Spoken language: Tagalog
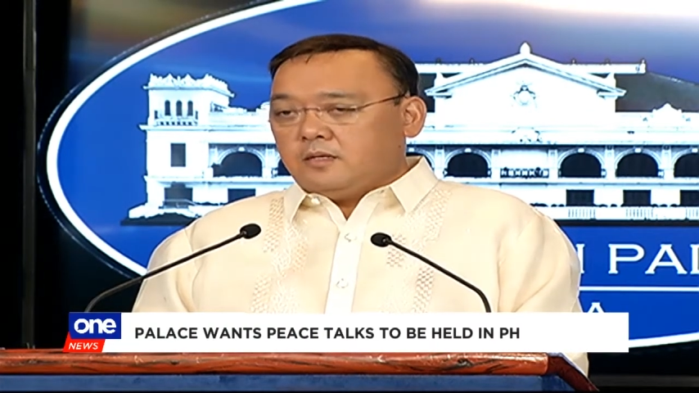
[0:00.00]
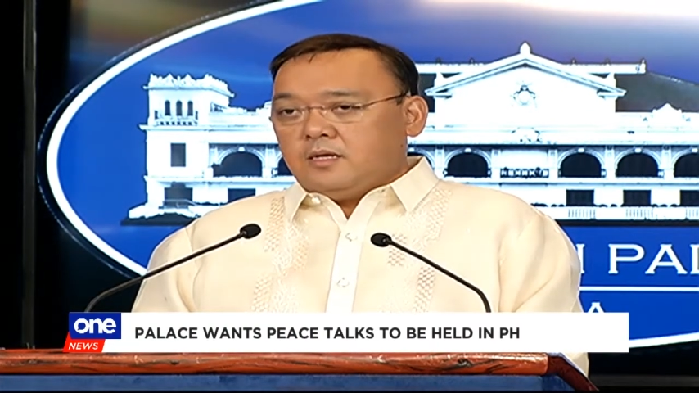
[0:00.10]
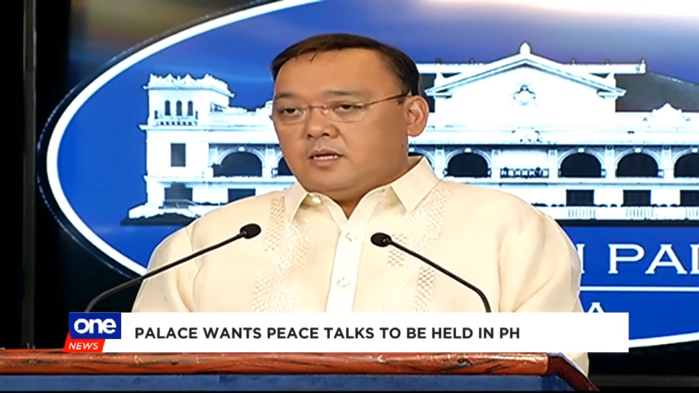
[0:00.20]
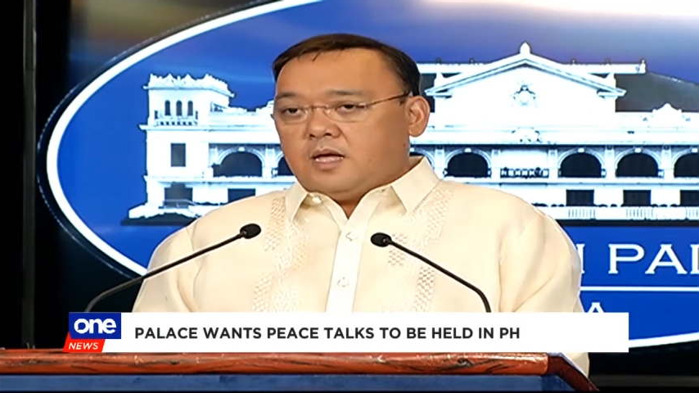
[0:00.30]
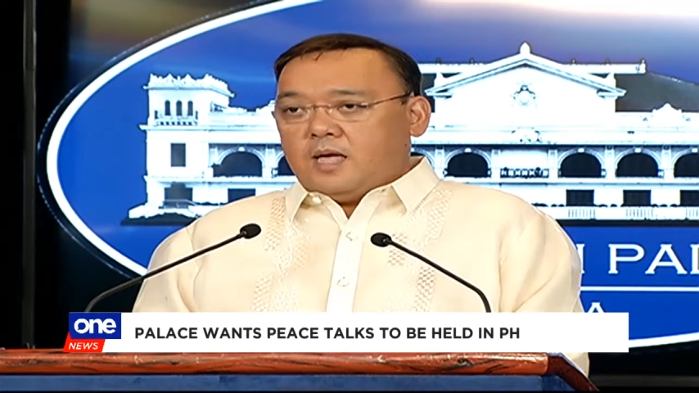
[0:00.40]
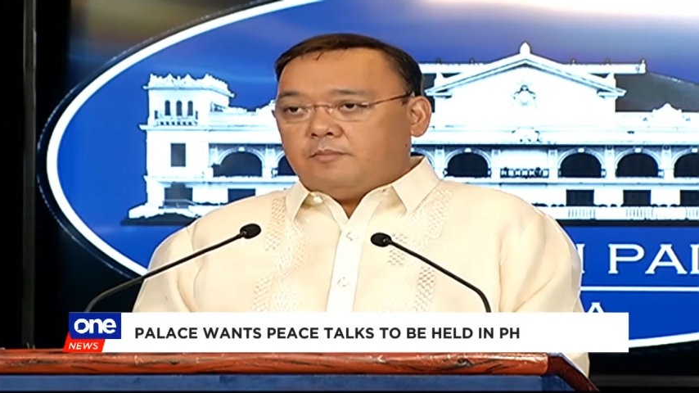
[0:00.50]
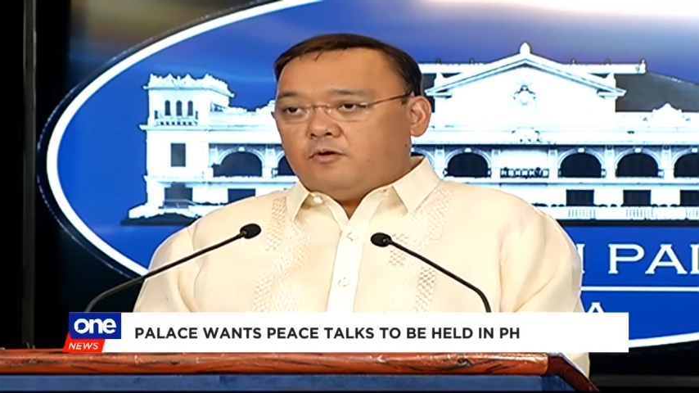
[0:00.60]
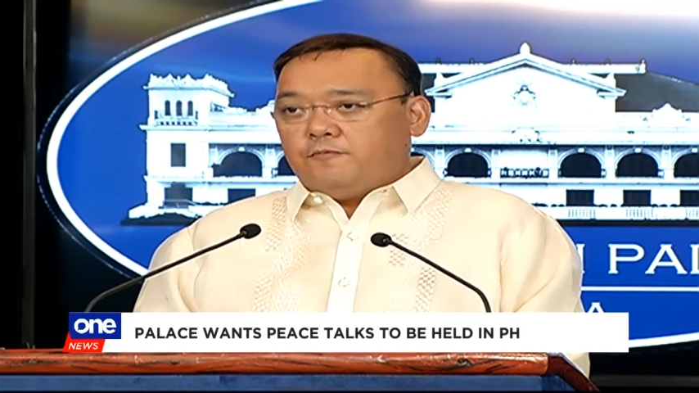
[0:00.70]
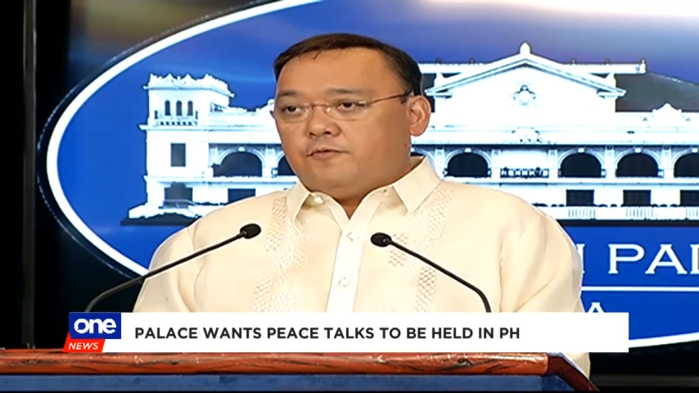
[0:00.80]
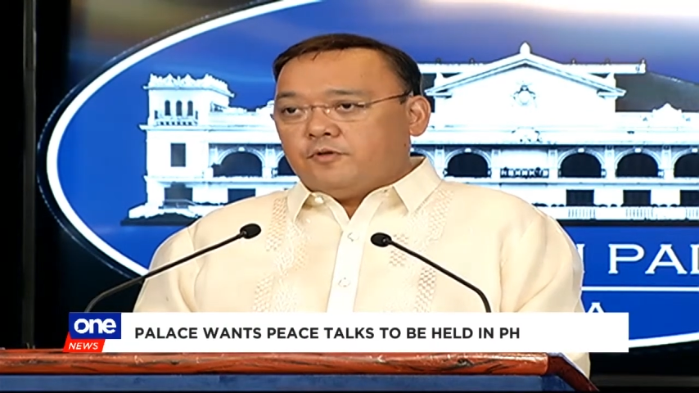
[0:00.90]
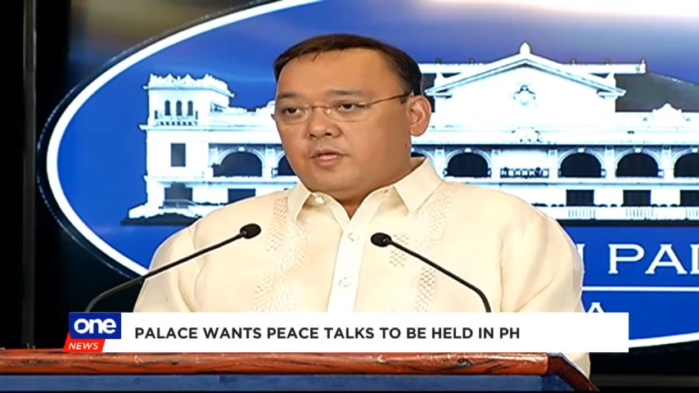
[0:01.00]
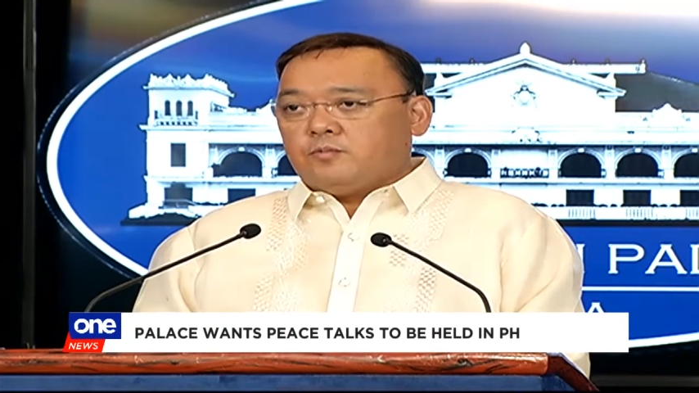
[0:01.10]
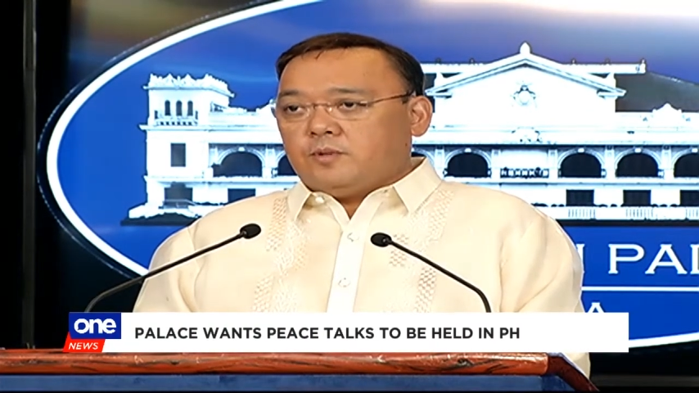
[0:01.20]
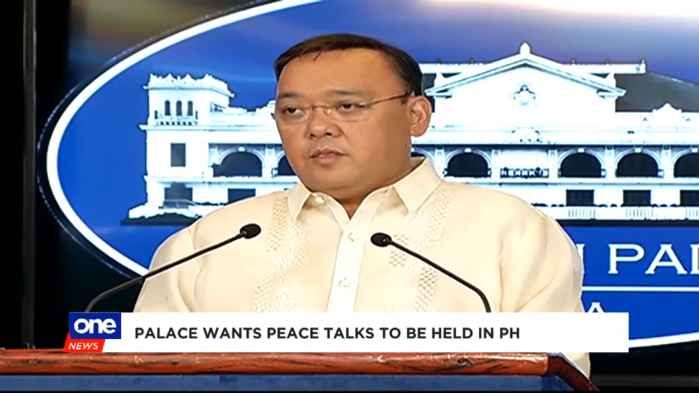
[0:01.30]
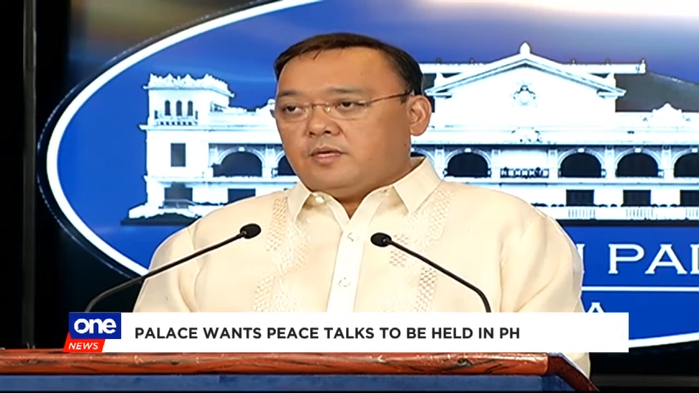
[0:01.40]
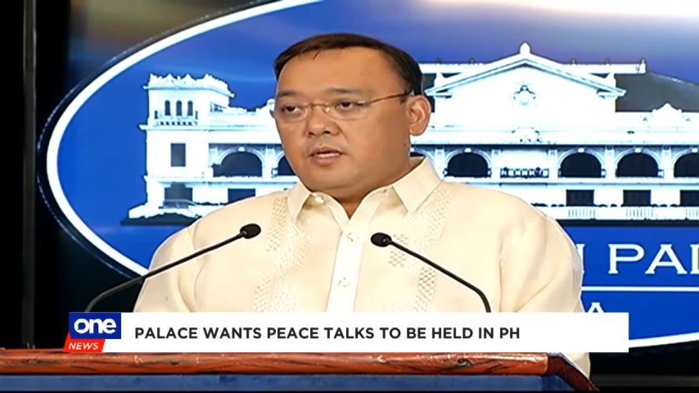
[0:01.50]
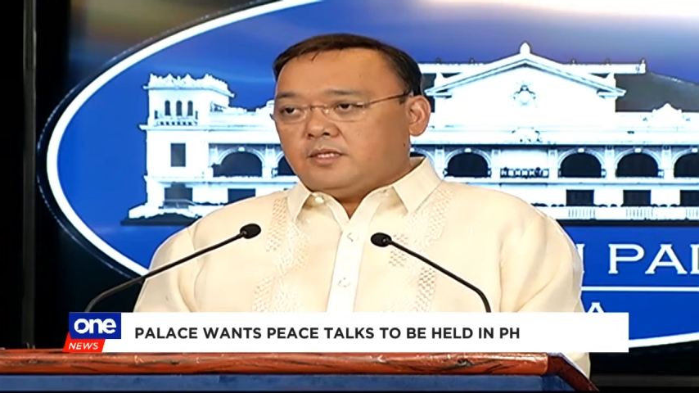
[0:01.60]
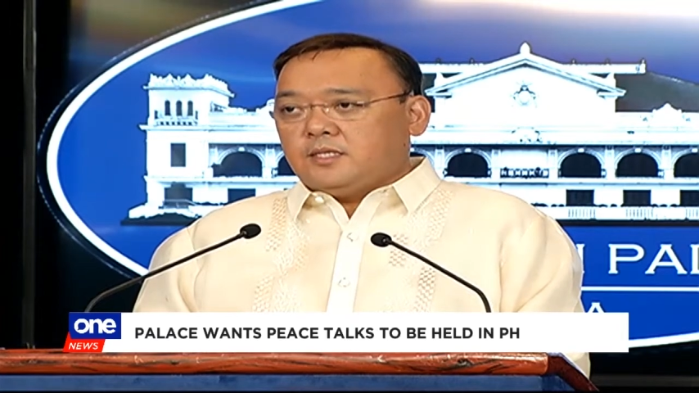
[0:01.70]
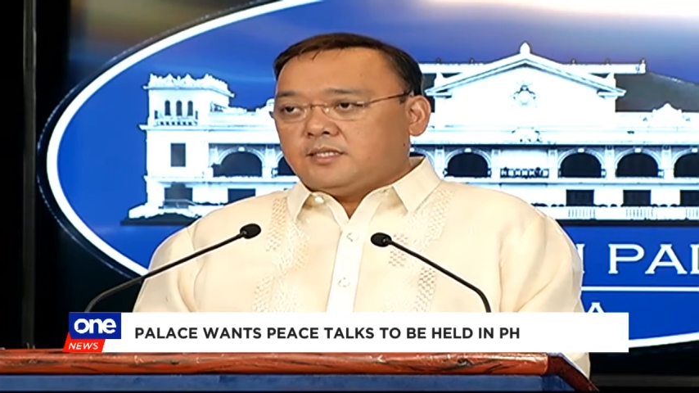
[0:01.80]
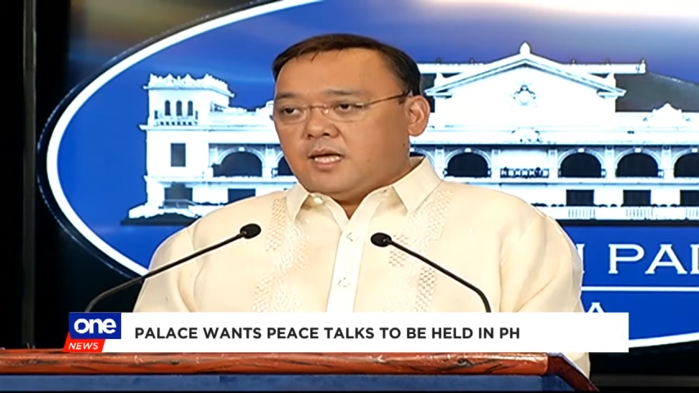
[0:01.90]
I'm hopeful that with the
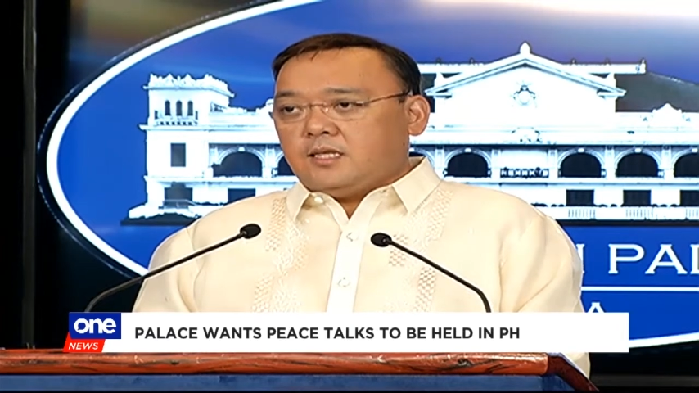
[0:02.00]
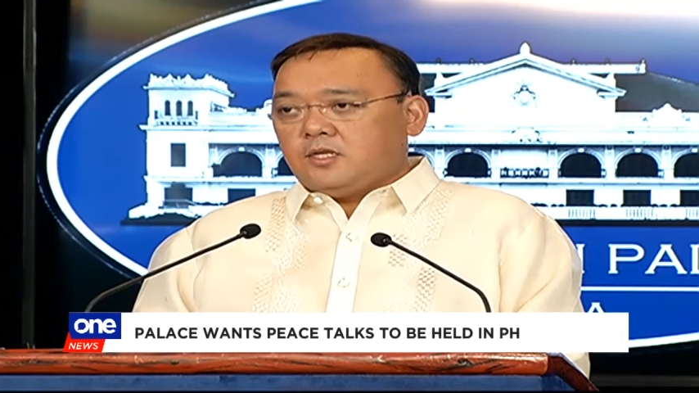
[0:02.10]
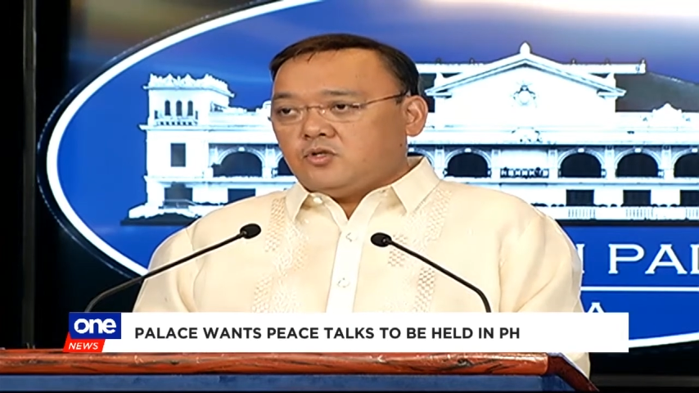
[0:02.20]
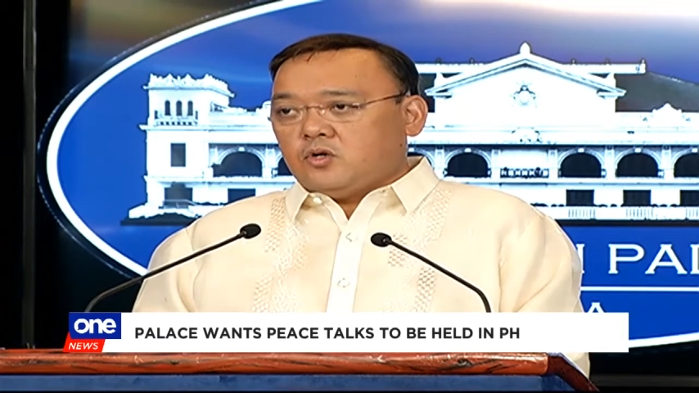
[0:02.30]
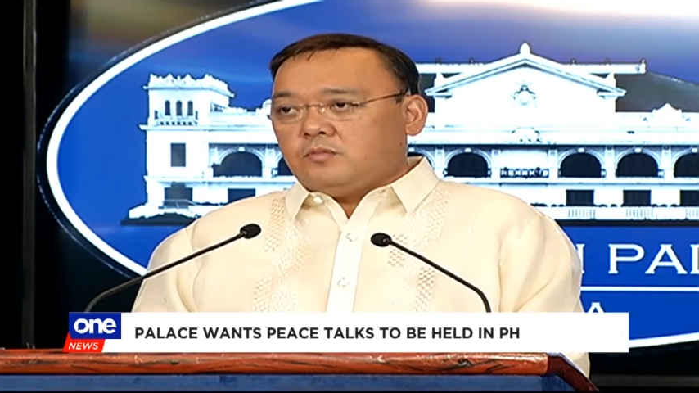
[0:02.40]
sincerity shown by